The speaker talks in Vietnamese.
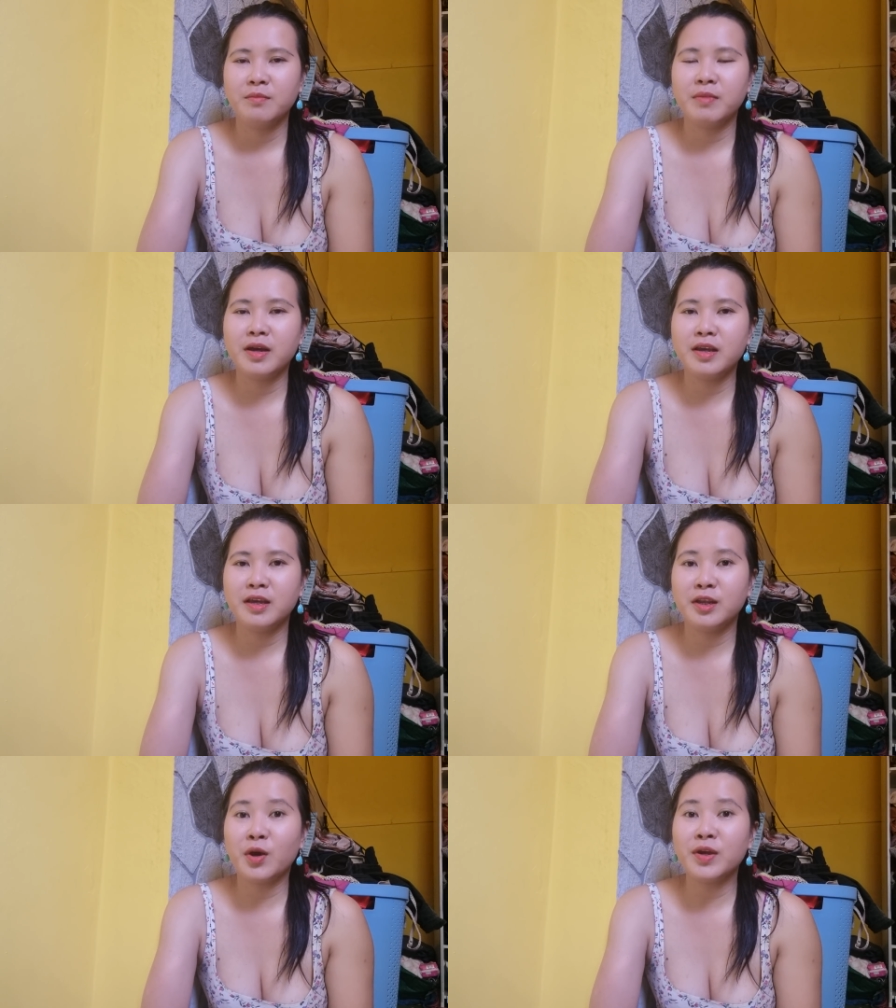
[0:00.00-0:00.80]

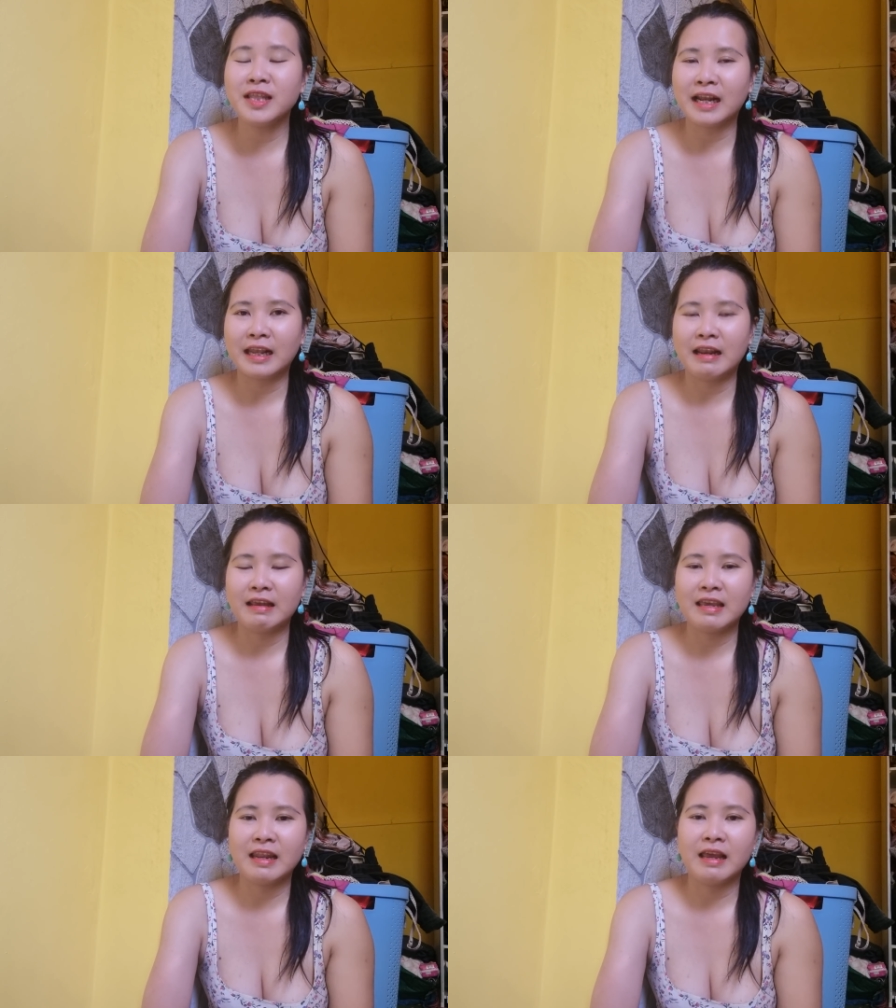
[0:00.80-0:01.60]
mới nói với thằng này là
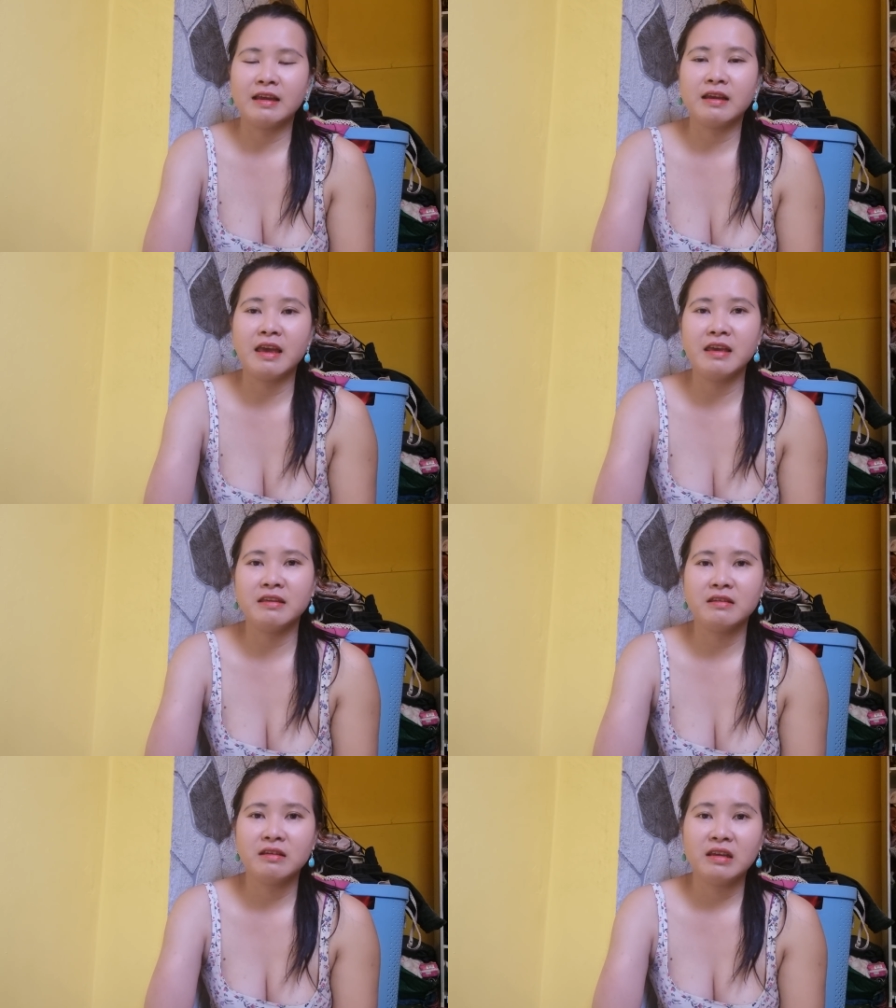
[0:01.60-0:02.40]
vậy nè ê
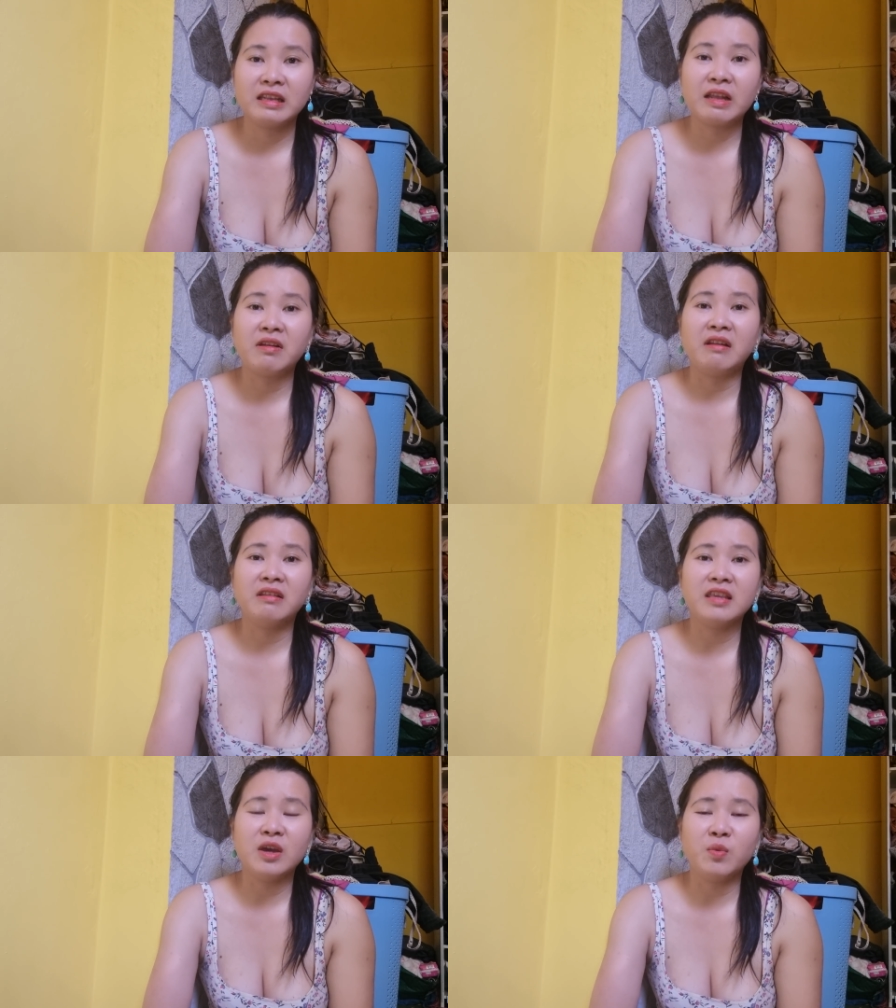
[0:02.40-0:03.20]
tao
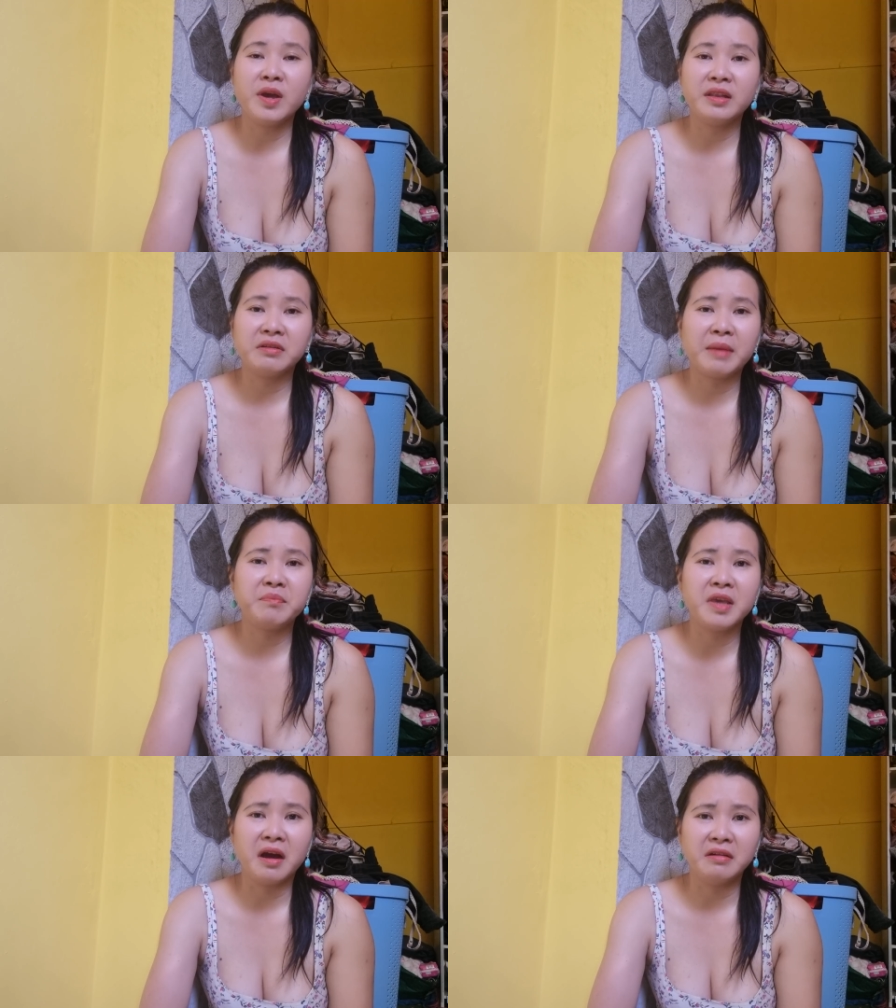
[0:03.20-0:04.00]
định về quê tao thăm
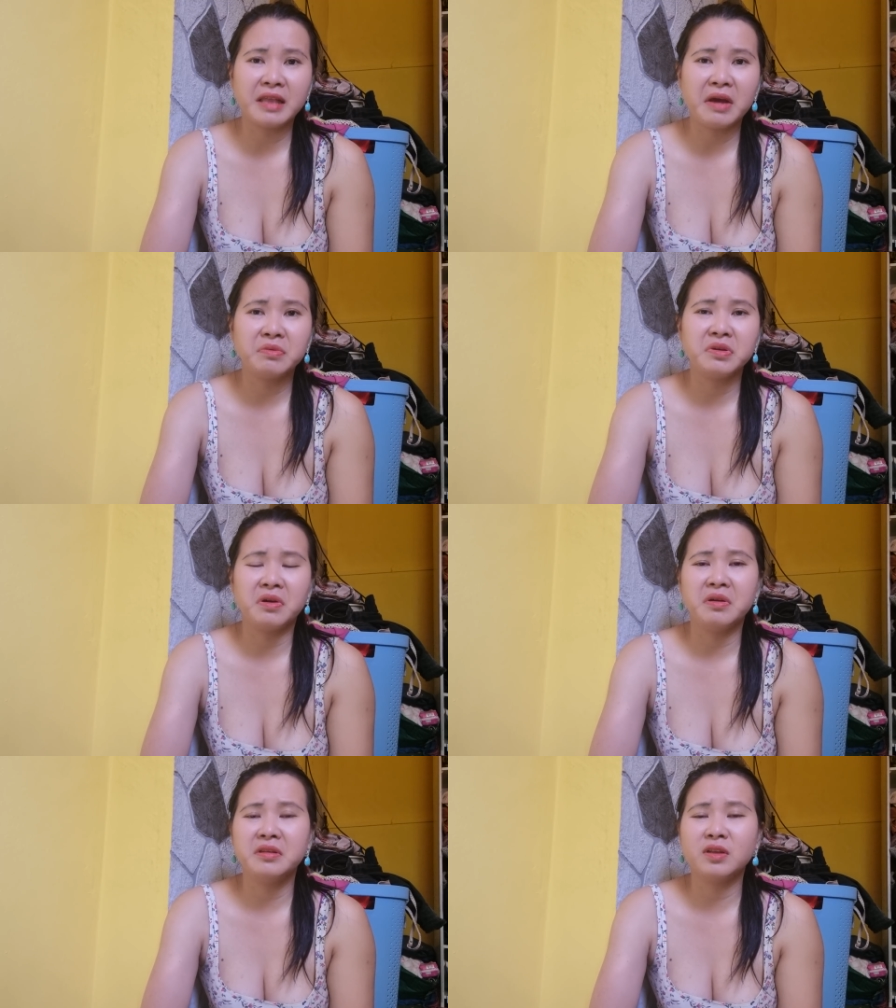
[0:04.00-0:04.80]
vợ tao
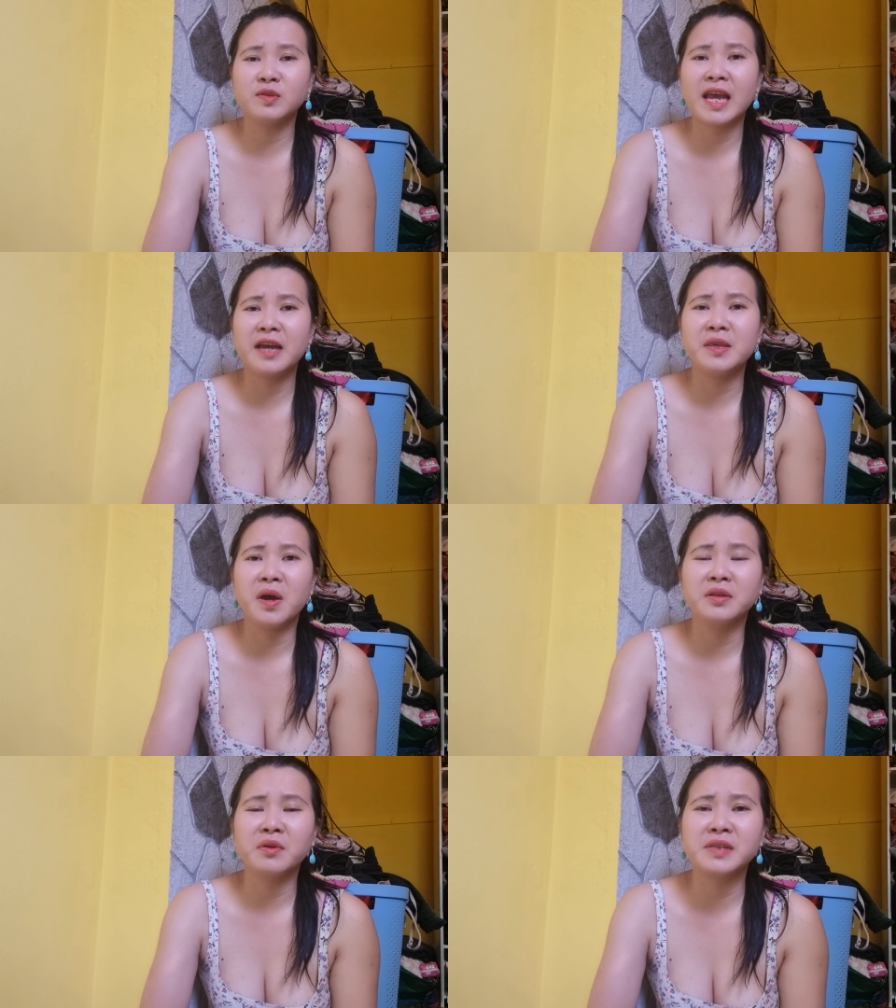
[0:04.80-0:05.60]
trời tao xa
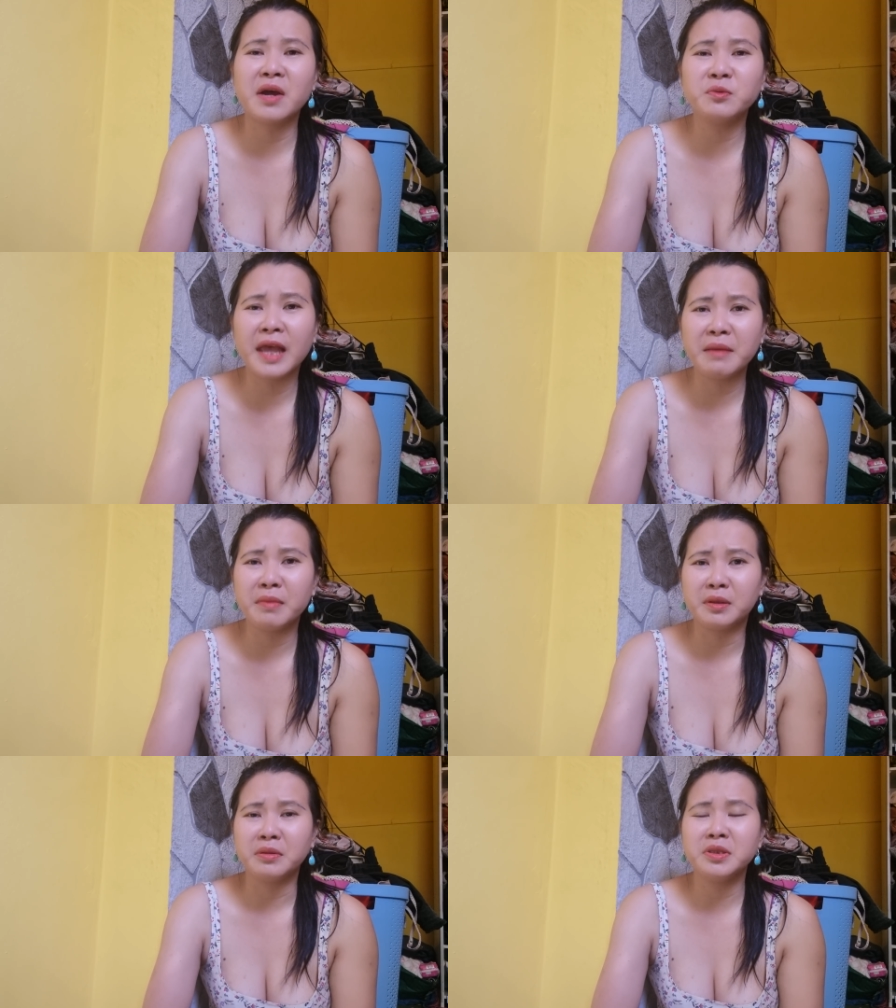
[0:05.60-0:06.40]
vợ tao 6 tháng
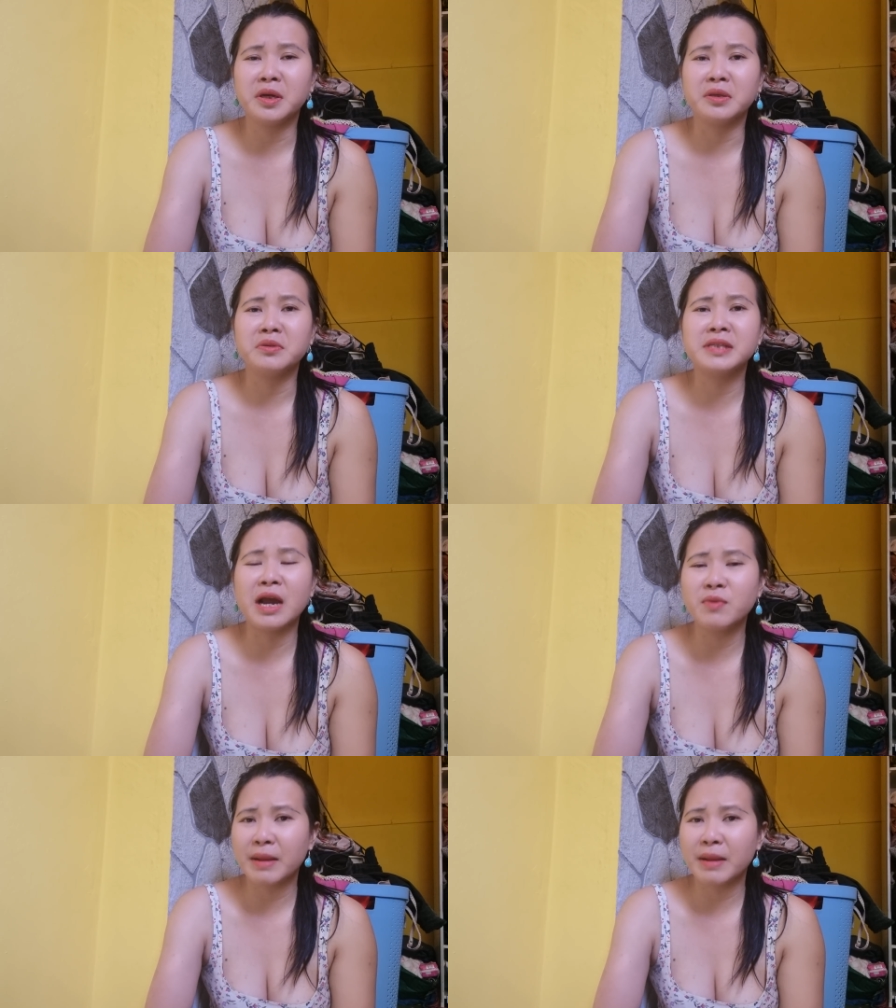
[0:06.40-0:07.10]
mà tưởng chừng như 6